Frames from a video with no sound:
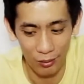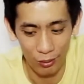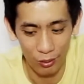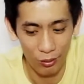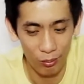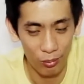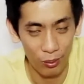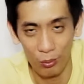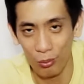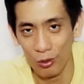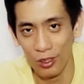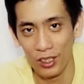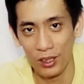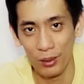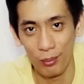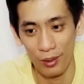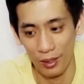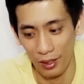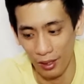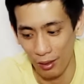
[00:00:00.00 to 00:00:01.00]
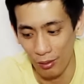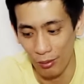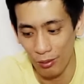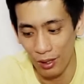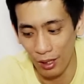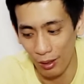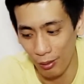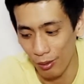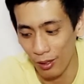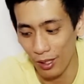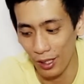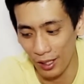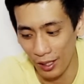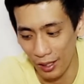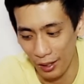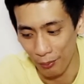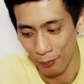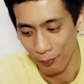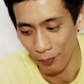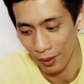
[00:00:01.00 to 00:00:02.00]
untuk pemula seperti aku ya oke okay
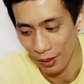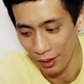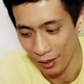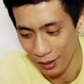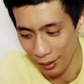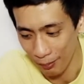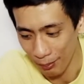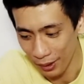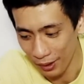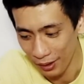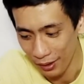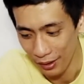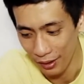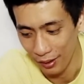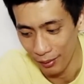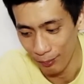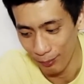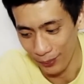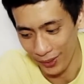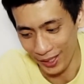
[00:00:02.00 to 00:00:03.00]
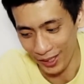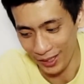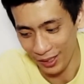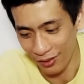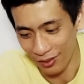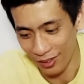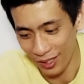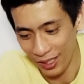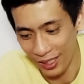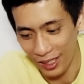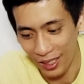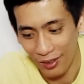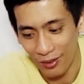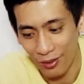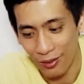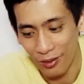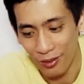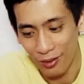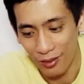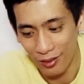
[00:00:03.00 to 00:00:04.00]
lah tapi pernah satu kali
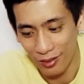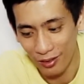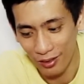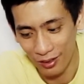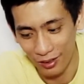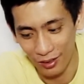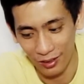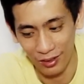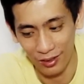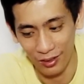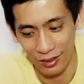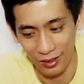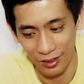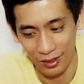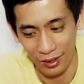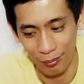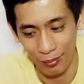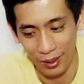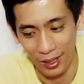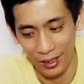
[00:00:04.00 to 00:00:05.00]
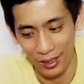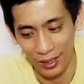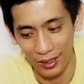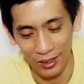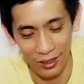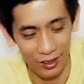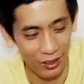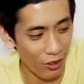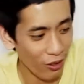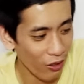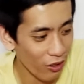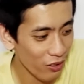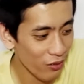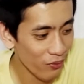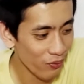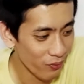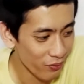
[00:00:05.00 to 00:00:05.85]
aku terbangin drone